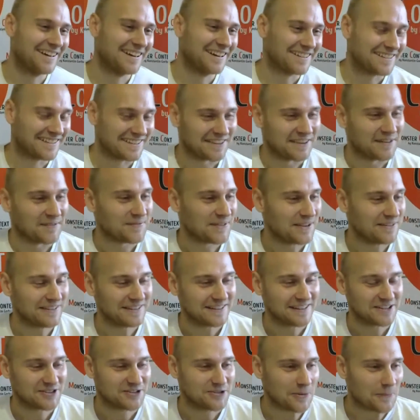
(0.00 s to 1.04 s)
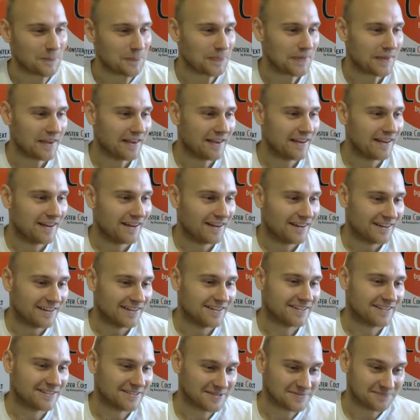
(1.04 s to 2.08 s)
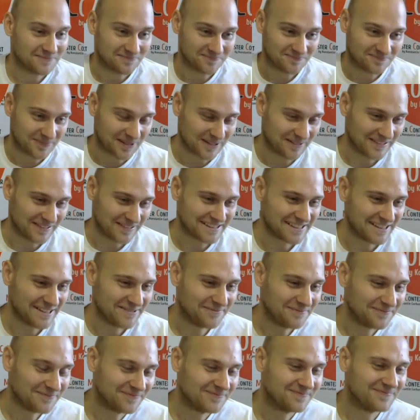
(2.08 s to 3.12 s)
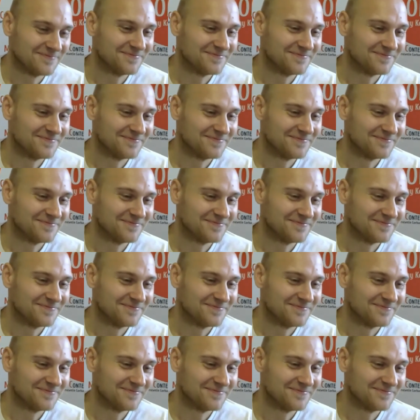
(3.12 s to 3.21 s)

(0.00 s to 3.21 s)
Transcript: Ладно, давай начнем. Давай. А, привет, Дим.